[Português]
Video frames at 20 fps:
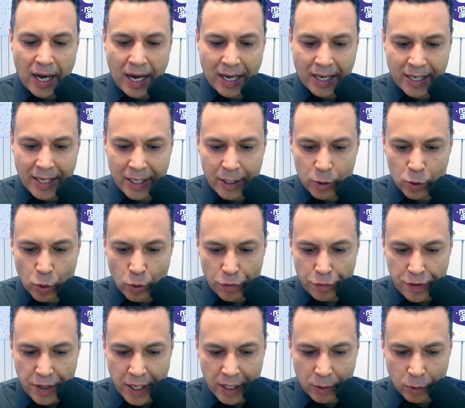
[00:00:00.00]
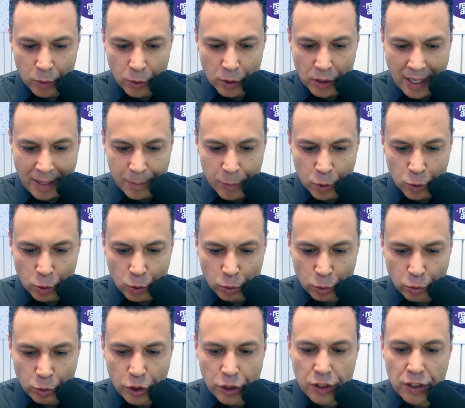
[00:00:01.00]
aqueles governos
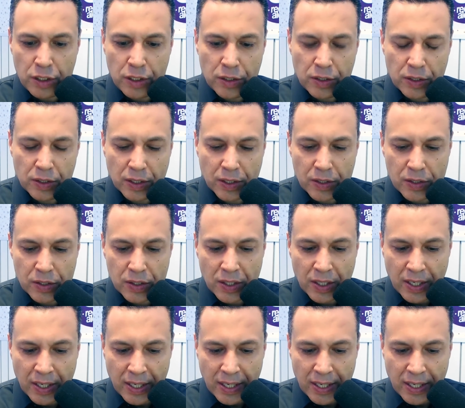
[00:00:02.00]
absolutistas,